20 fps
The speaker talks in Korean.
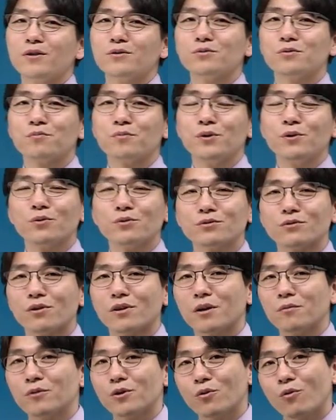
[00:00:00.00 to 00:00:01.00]
해도 비용
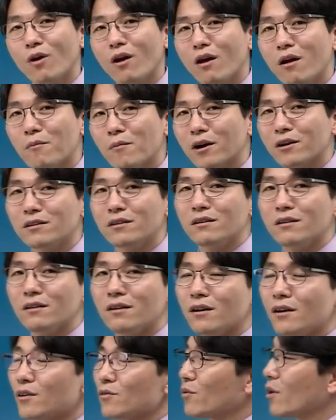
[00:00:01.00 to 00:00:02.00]
절감이 꽤 많이
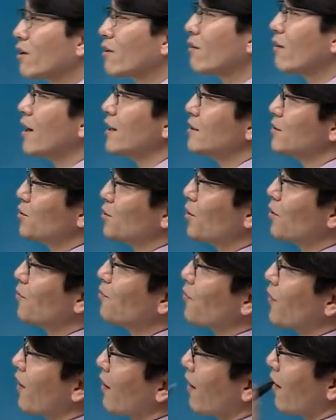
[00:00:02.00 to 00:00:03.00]
될 것
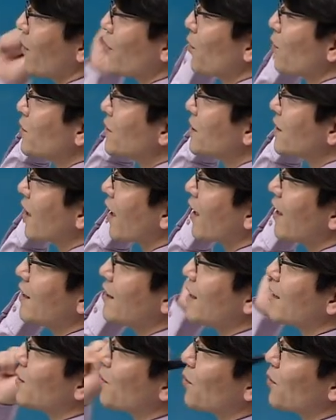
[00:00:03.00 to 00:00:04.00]
같죠. 예, 아, 이런 특혜가
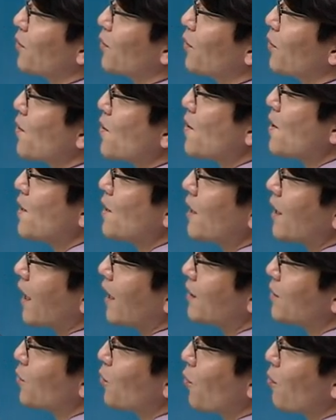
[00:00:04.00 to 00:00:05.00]
있네 또. 같은